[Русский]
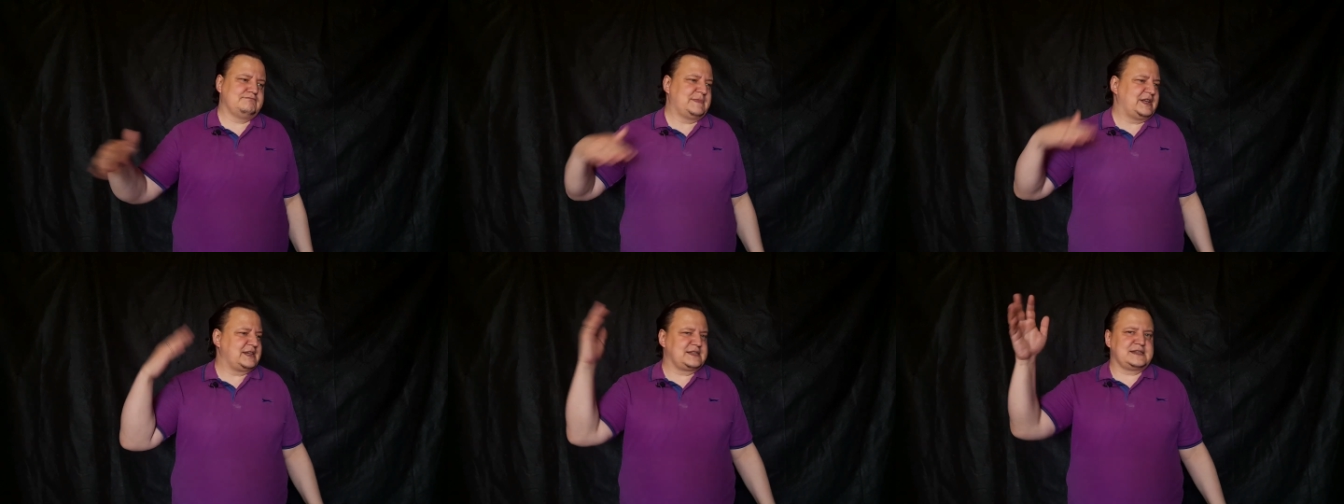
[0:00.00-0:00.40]

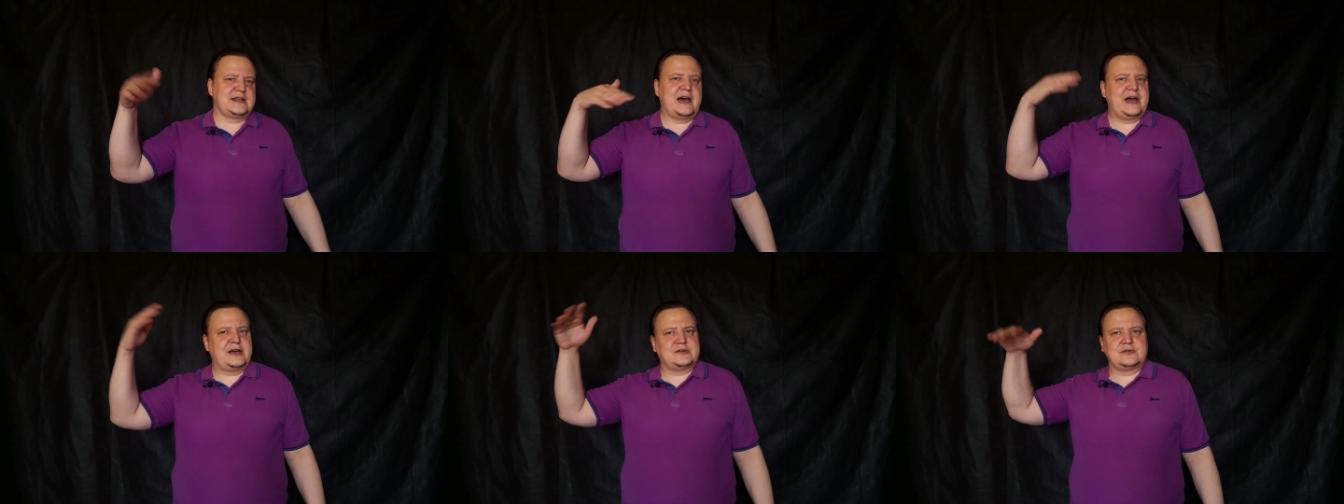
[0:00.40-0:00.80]
не
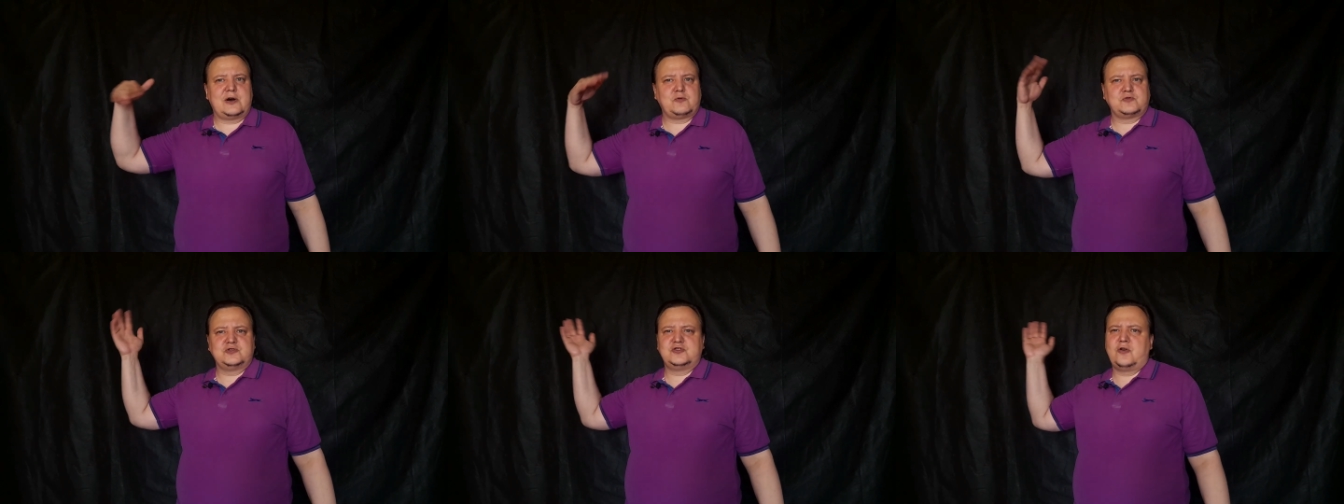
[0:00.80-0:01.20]
знаю,
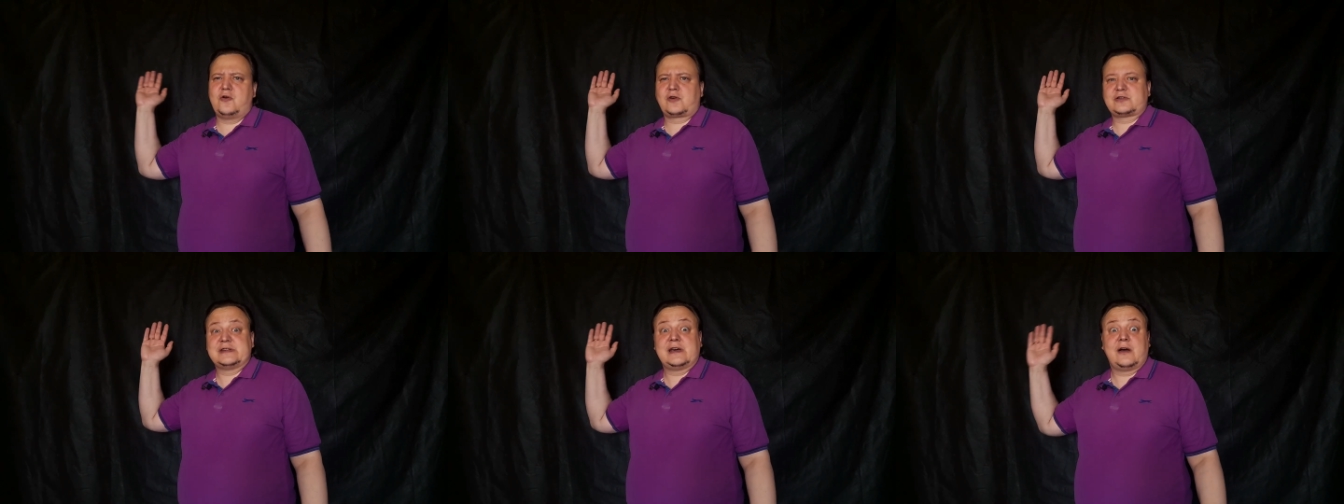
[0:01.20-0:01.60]

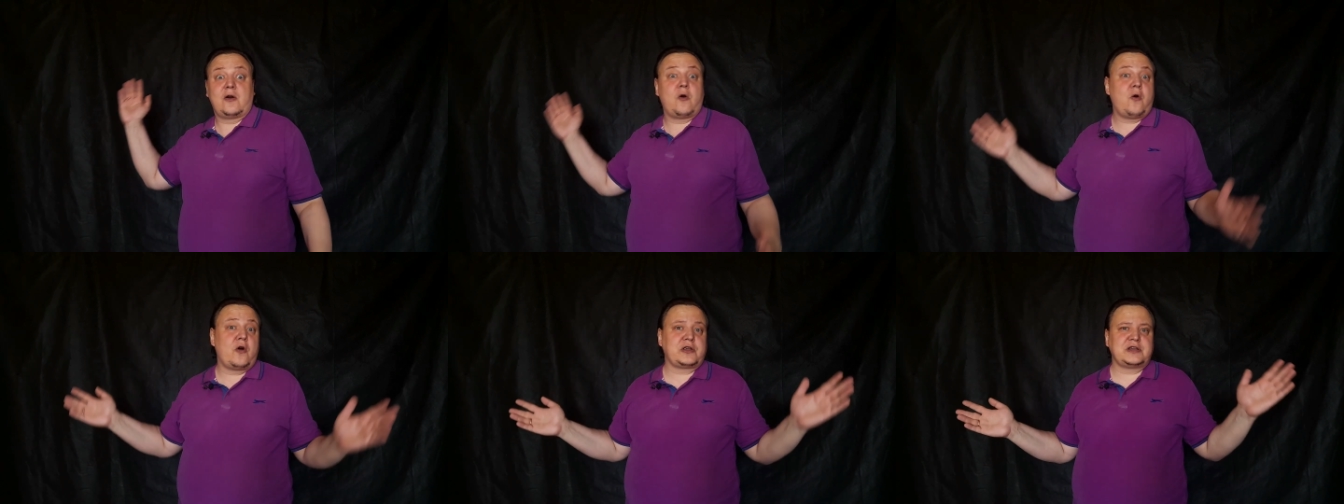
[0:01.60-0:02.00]
аутдорные,
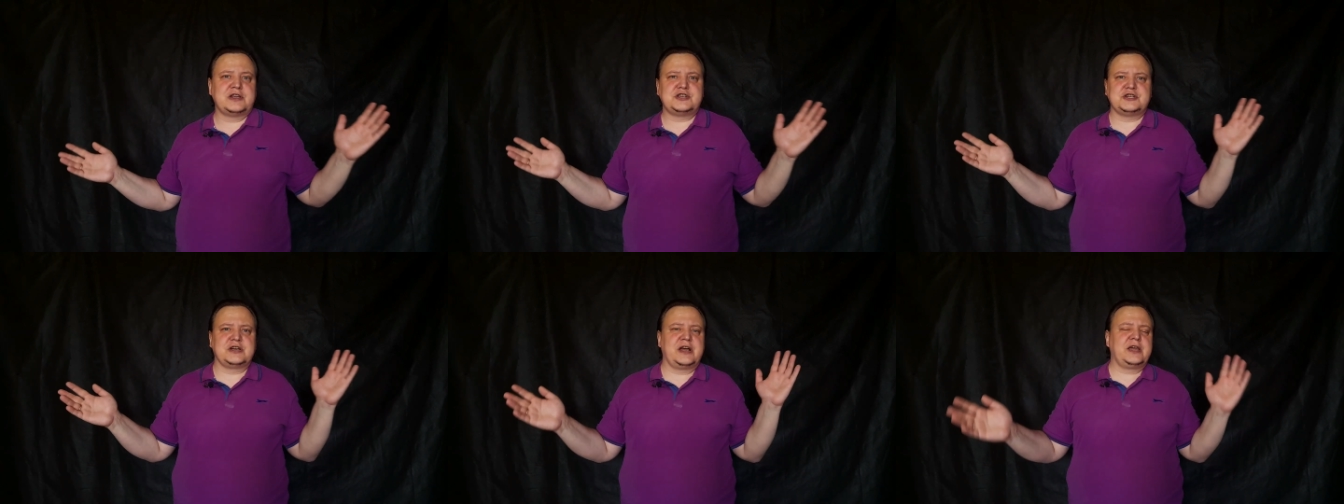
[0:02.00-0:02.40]

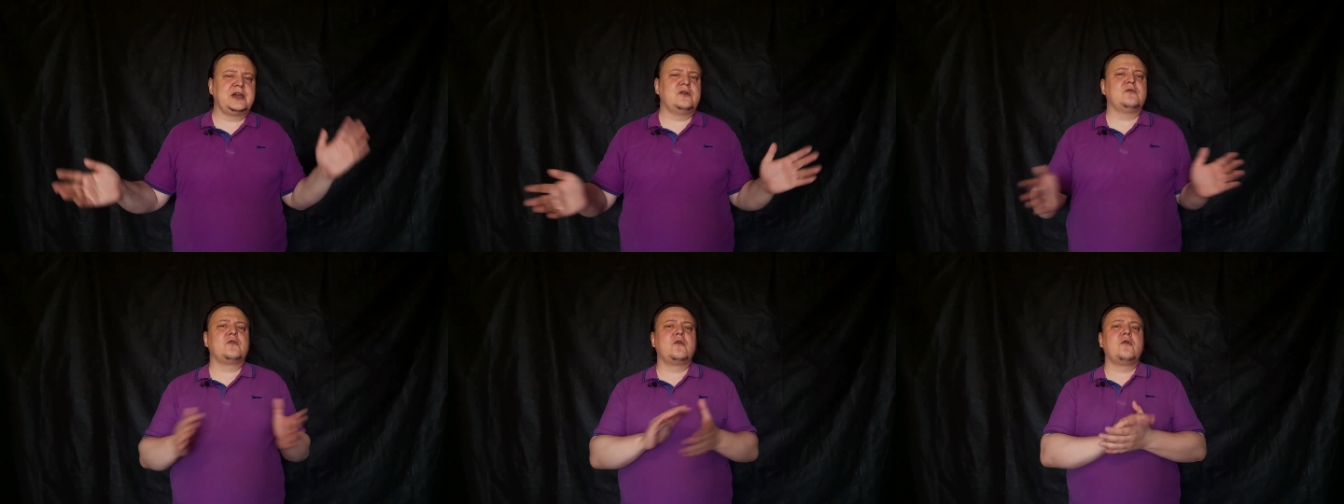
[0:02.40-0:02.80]
охотничьи,
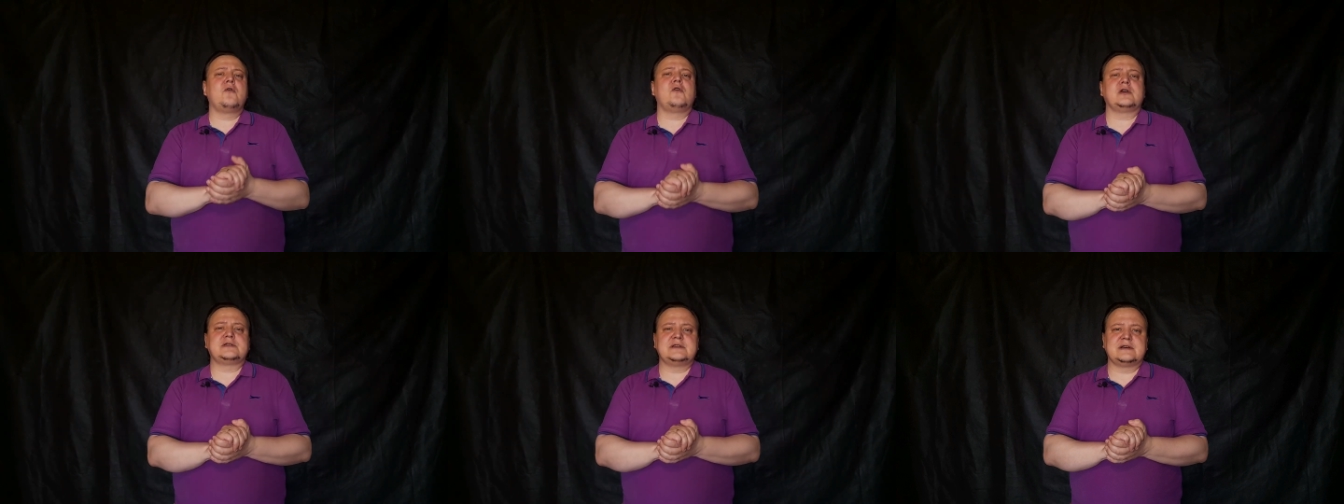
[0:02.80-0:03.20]
какие
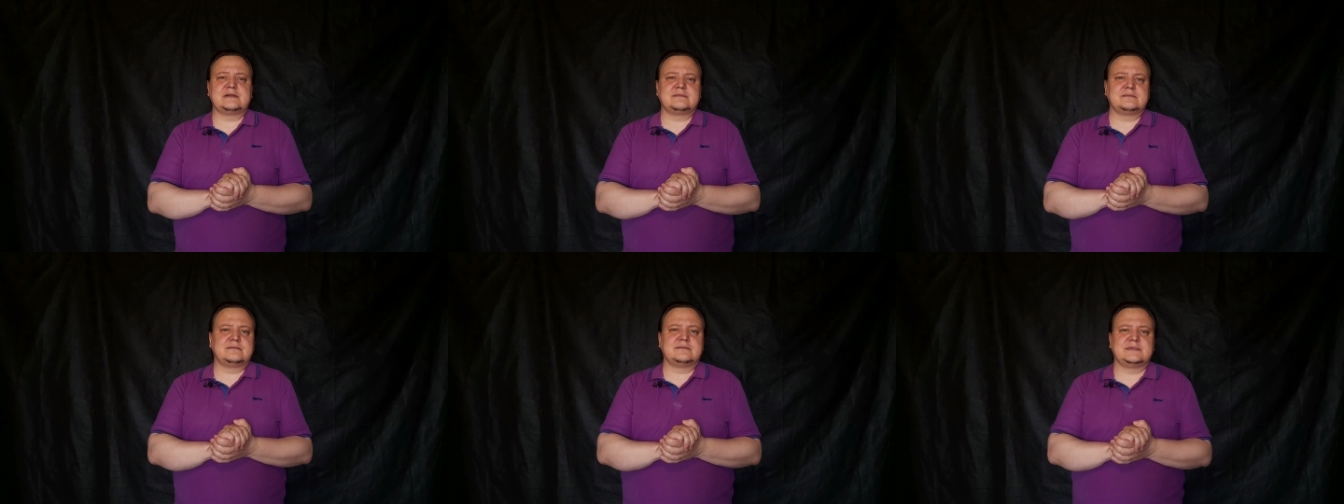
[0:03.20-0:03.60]

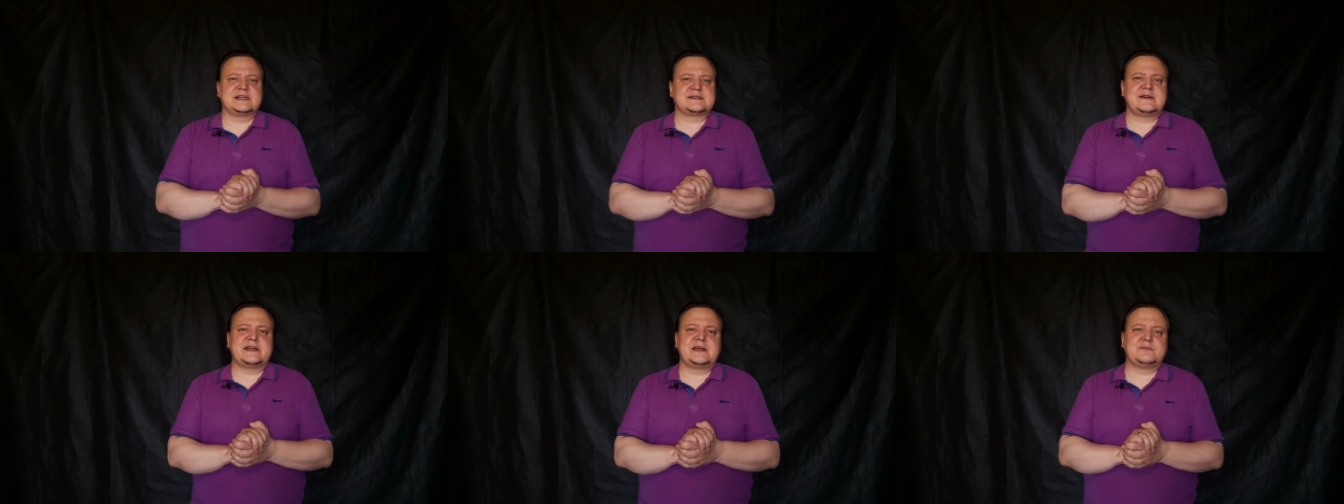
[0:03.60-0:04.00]
угодно.
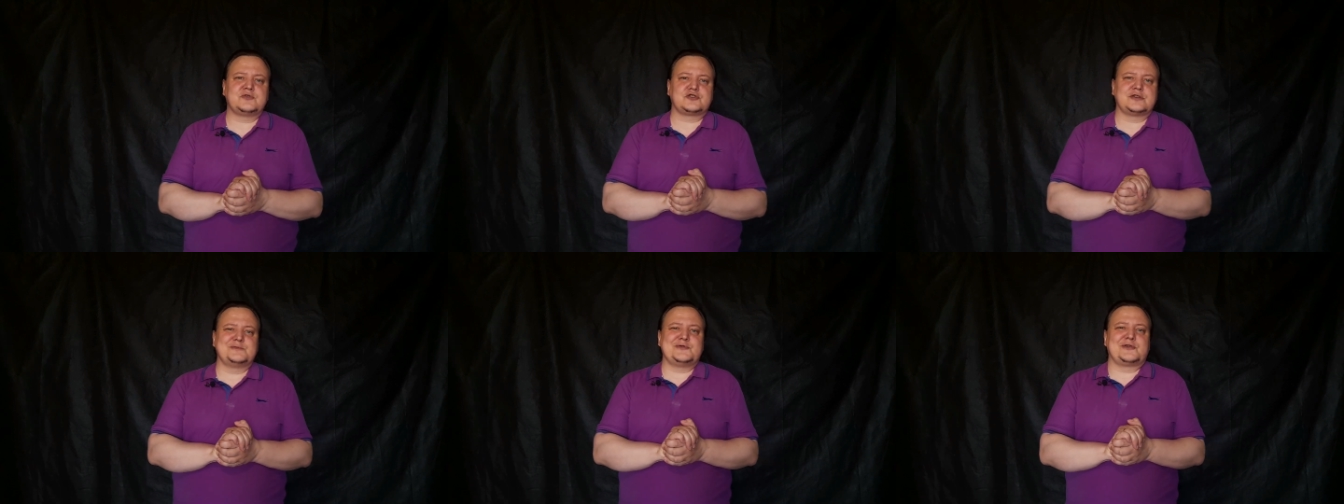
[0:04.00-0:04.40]
Названий
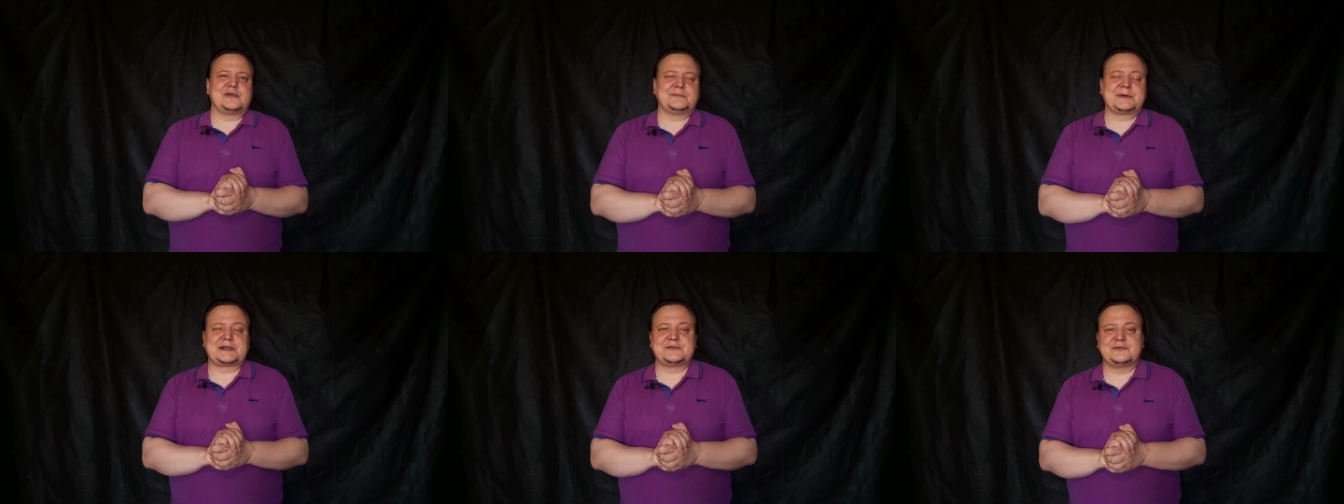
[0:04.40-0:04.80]
можно
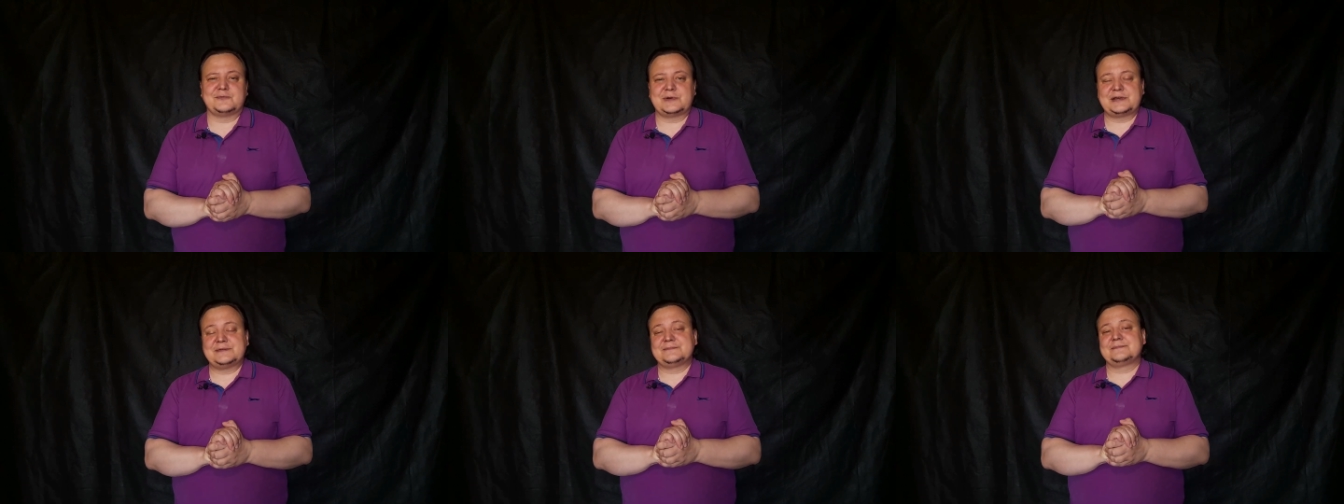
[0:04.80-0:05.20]
много
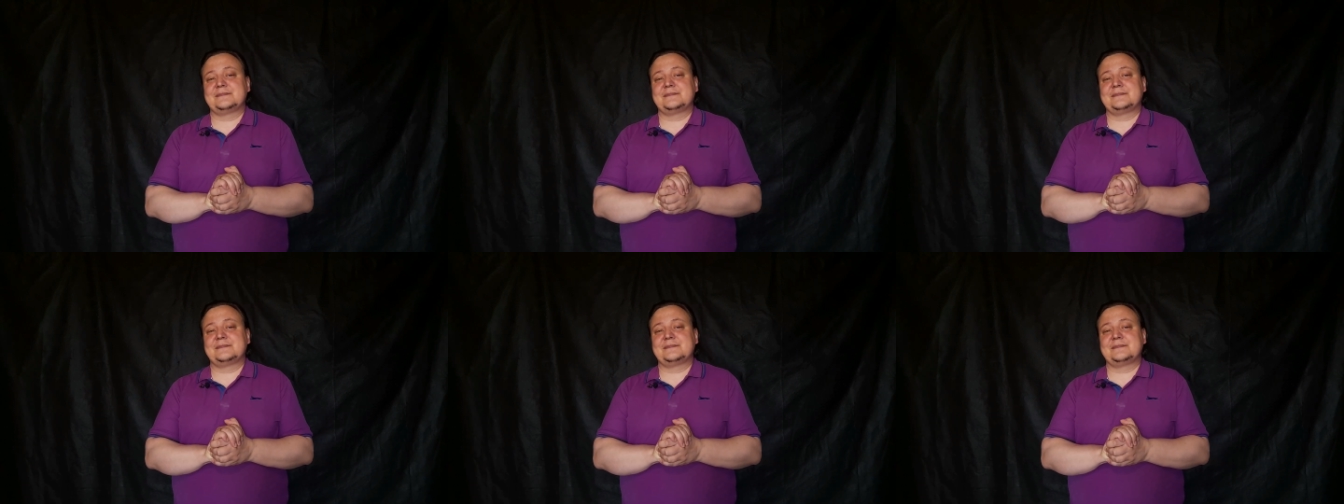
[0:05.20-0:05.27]
придумать.